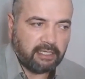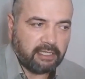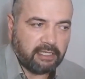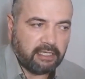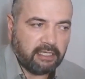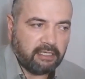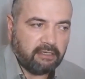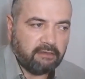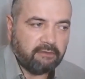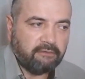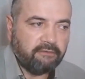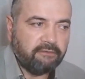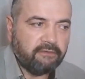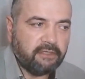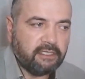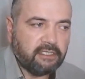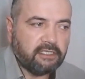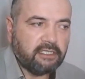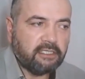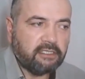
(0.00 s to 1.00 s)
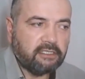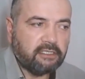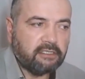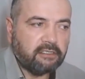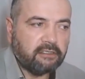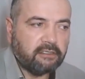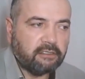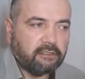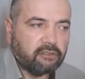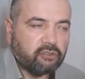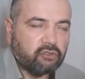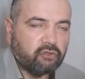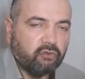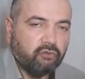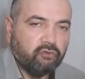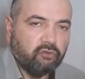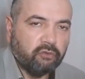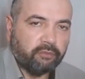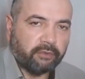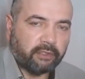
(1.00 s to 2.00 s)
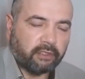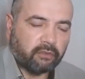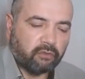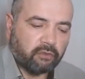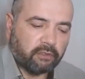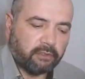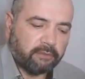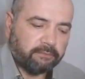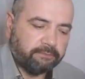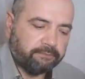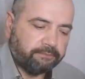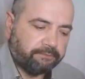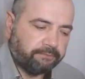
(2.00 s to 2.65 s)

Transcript: и видеть э, сунну пророка.